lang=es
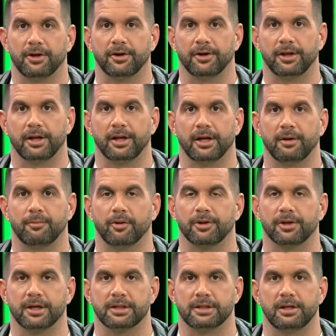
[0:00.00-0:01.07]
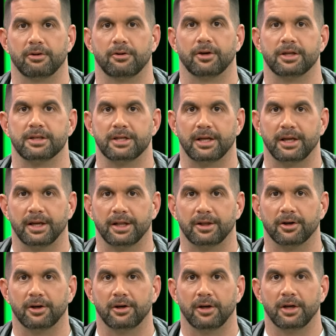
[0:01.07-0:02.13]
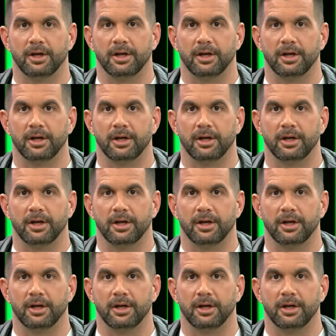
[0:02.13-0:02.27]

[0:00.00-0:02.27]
Jordi en el podcast y luego en el chiringuito,